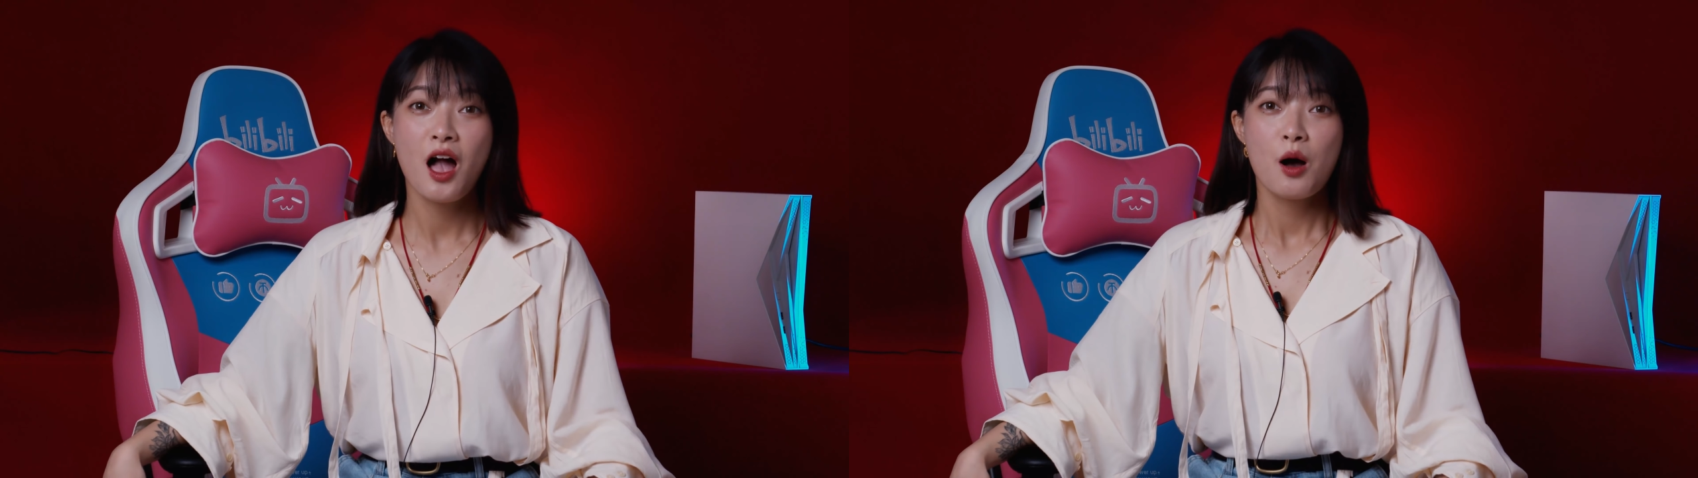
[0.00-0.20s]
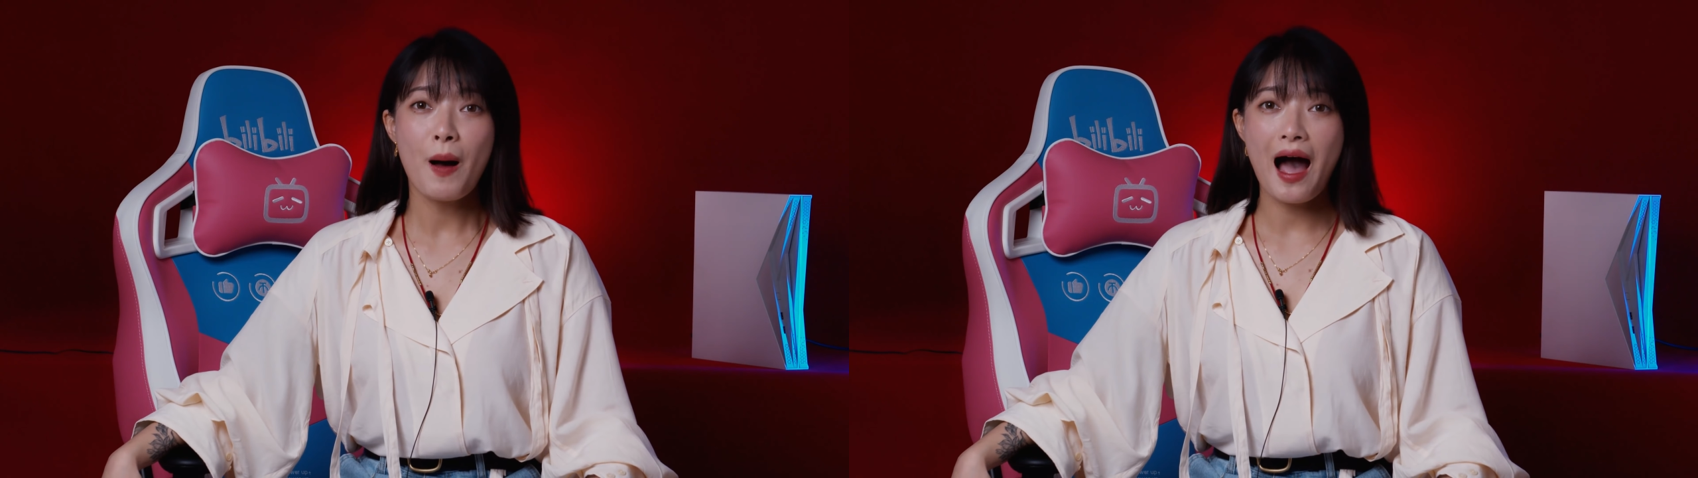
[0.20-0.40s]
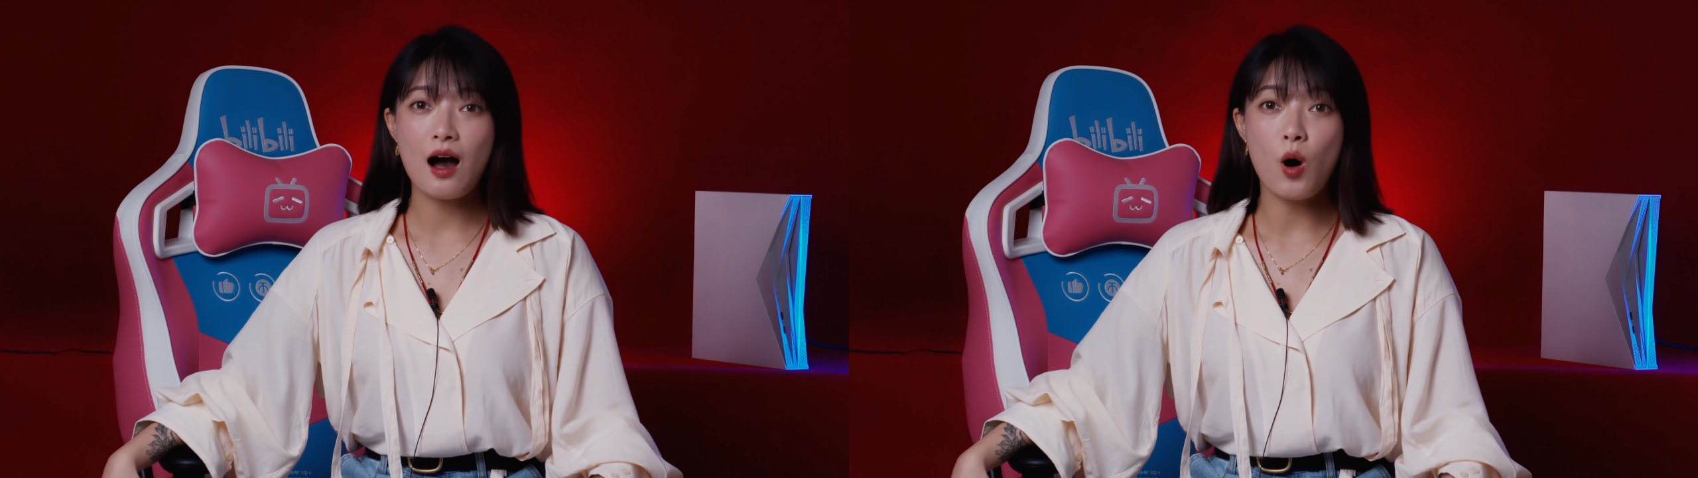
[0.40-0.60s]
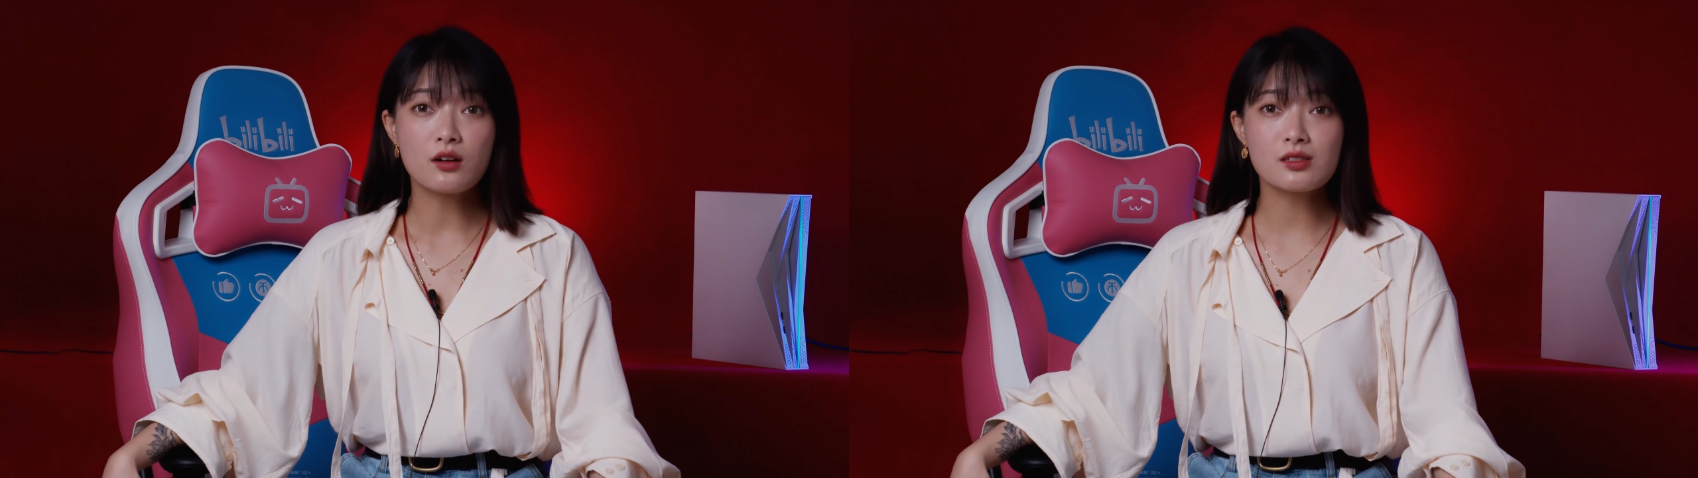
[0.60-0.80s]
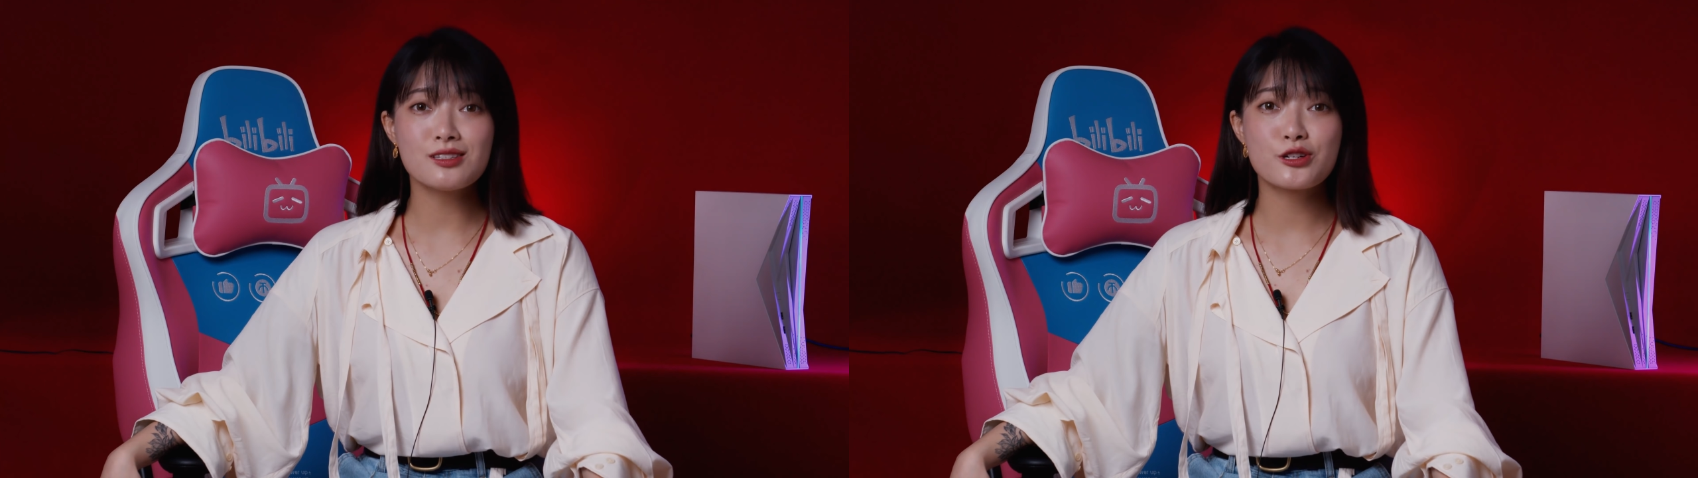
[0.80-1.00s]
霸
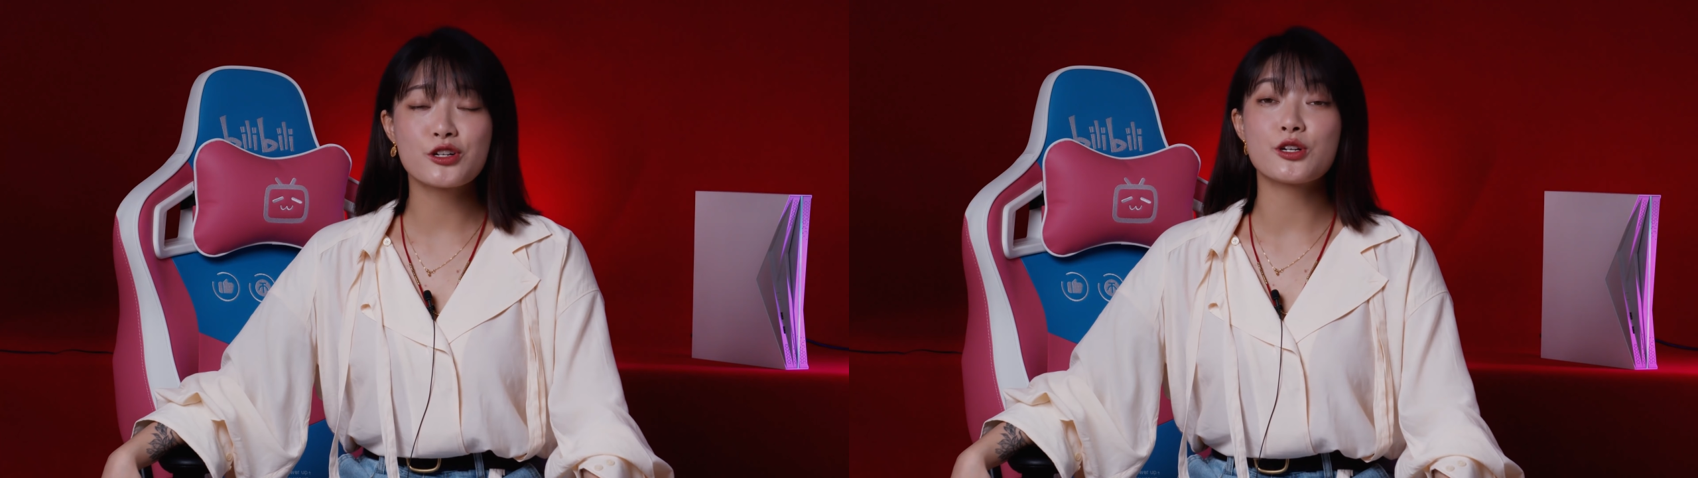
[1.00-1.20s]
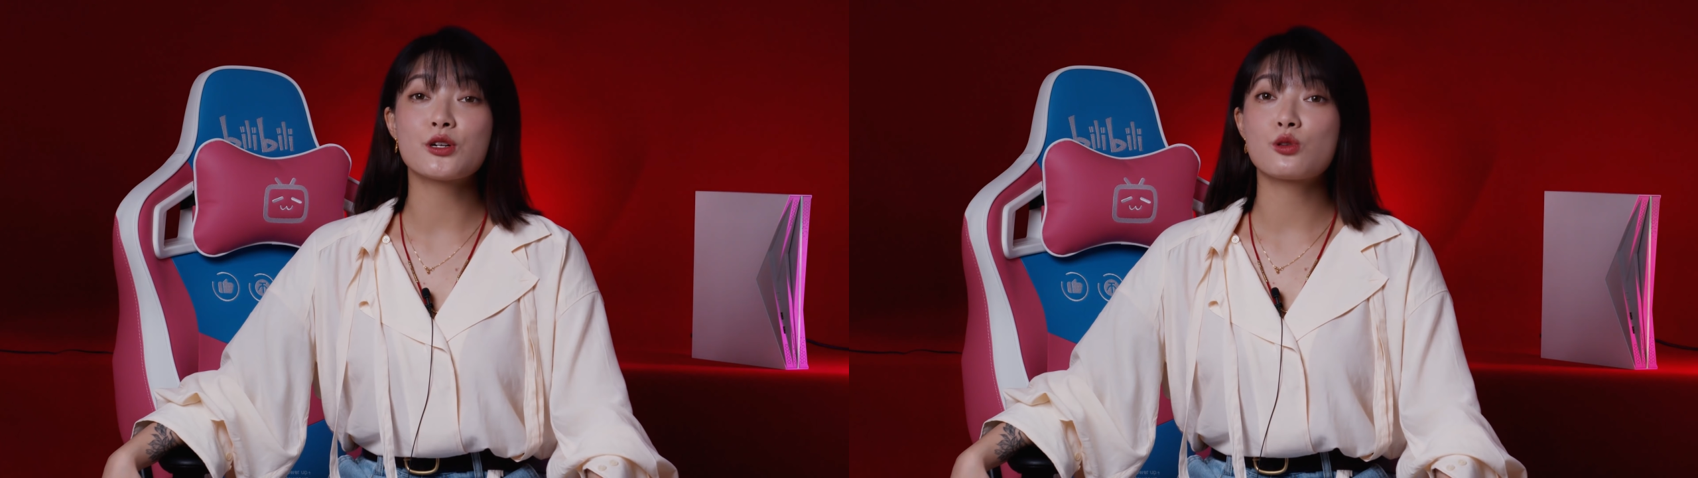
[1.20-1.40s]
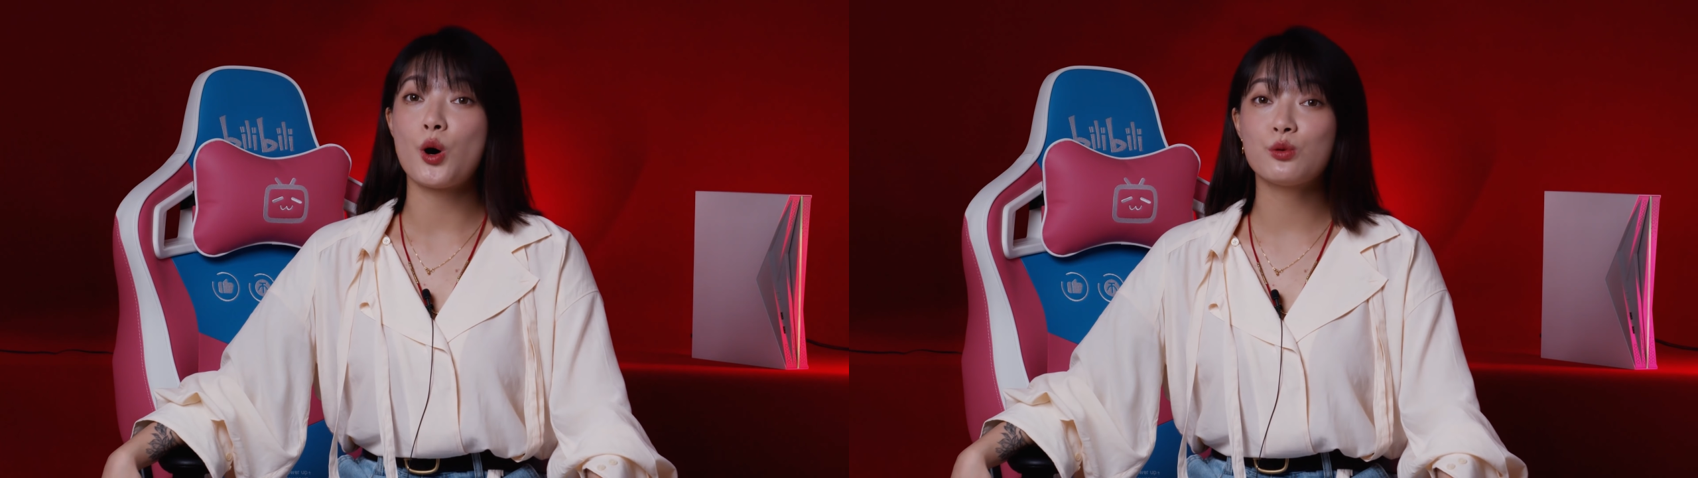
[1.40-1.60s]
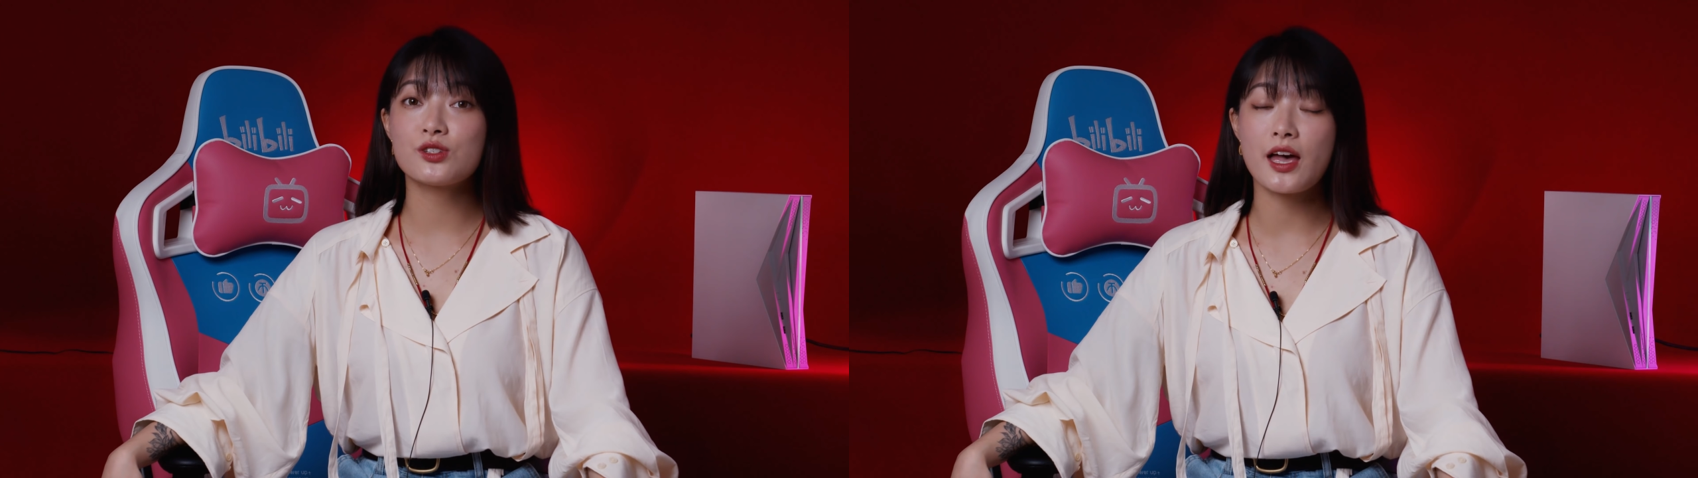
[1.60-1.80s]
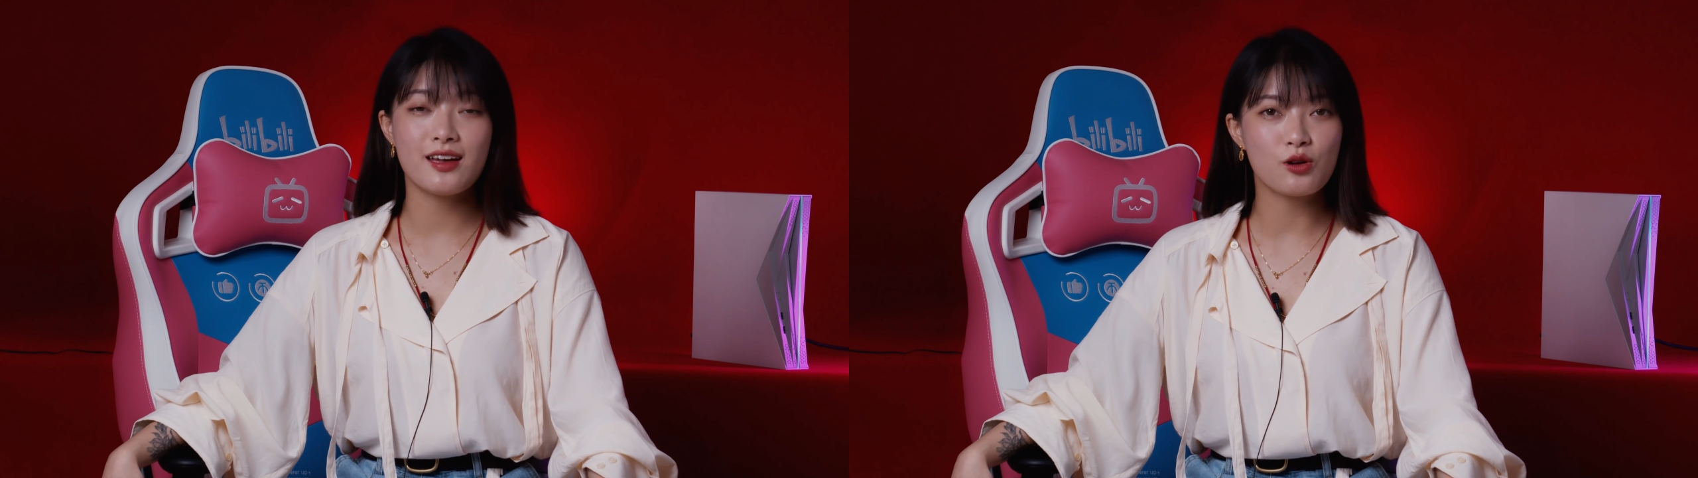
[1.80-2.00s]
王自是从
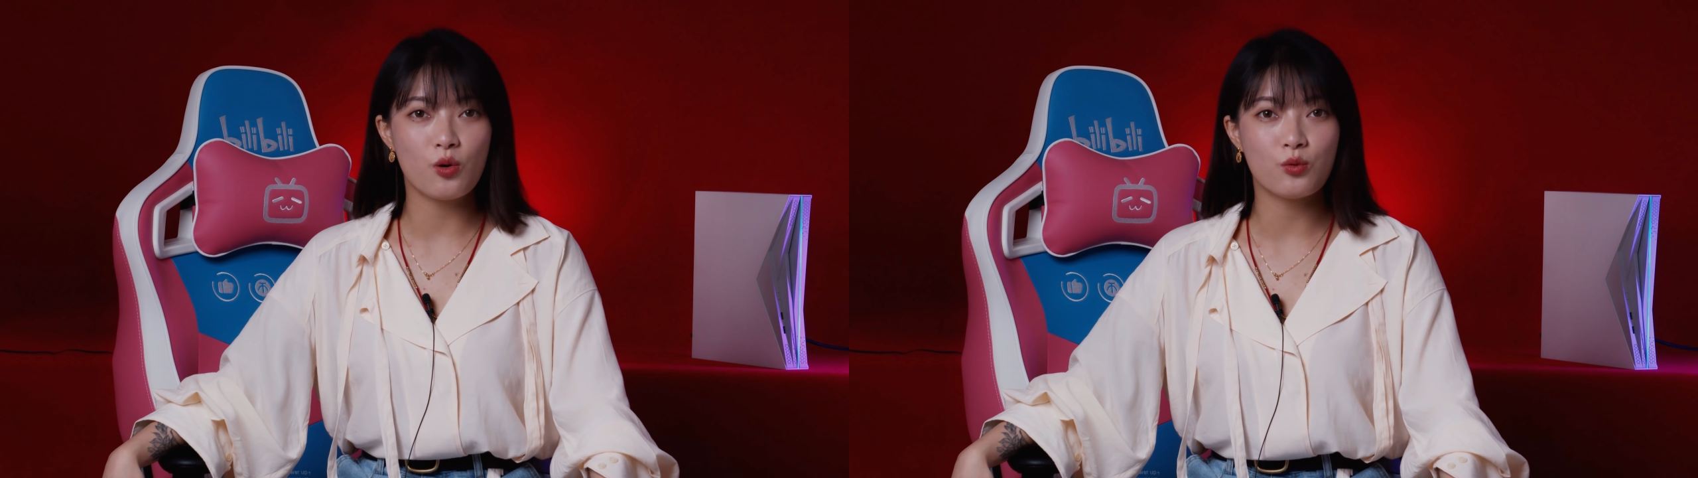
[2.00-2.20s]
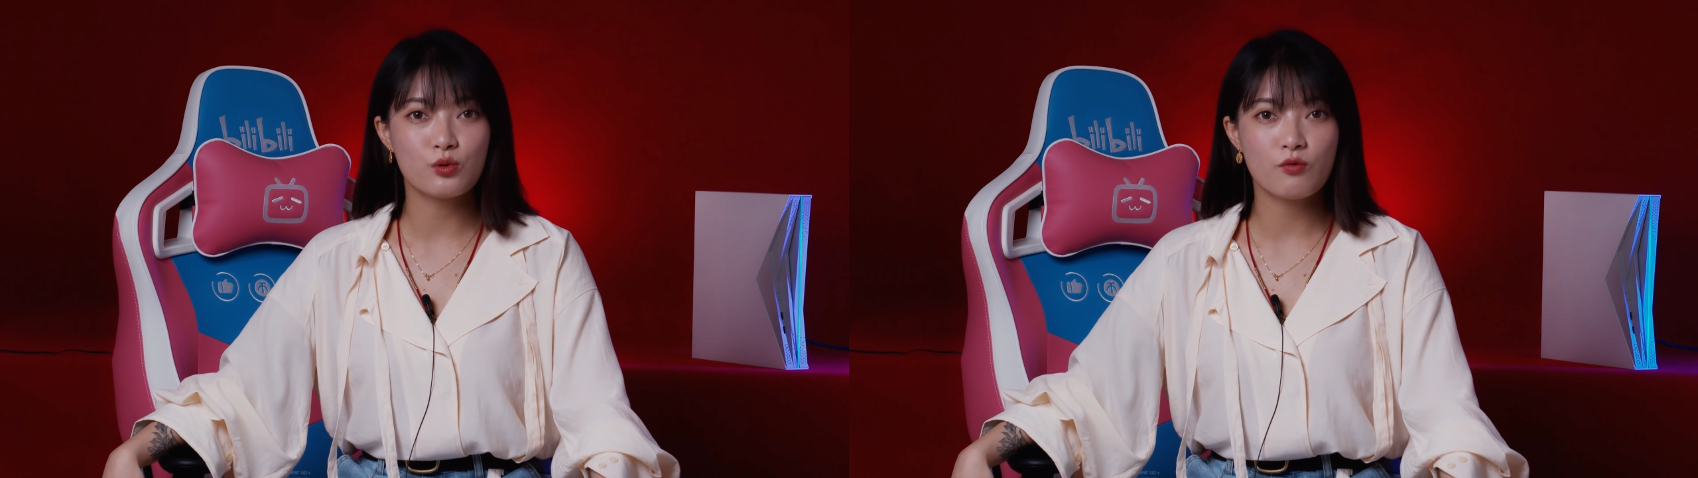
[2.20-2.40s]
前勇，